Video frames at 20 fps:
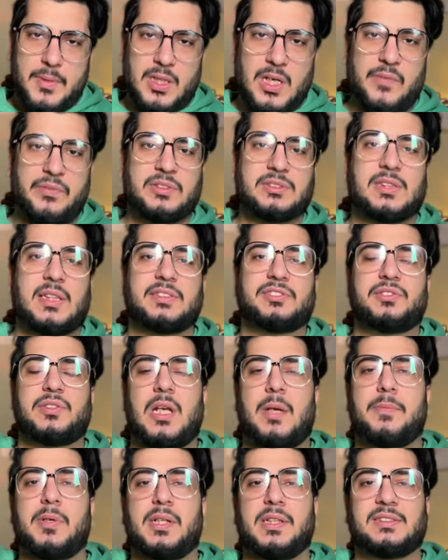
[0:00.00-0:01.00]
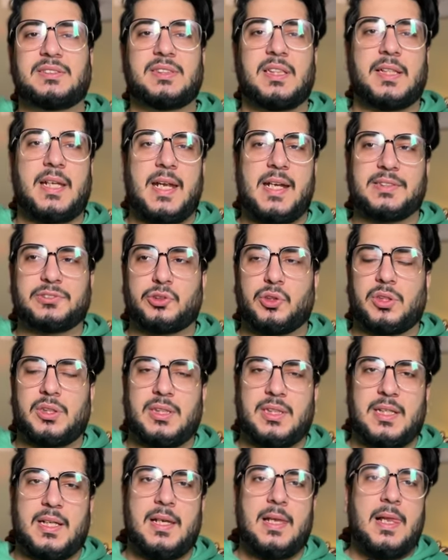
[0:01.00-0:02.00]
भी काफ़ी सारी सेलिब्रिटीज़ की कैट्स
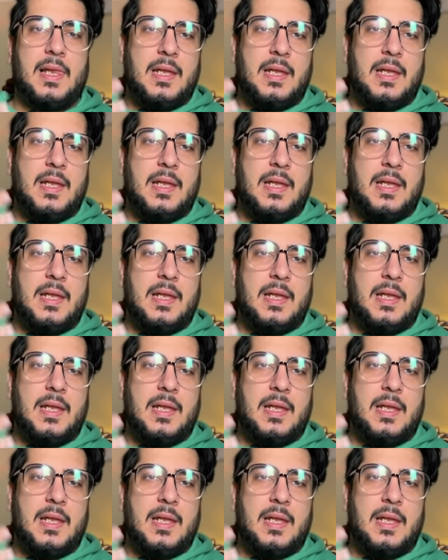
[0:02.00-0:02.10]
होती हैं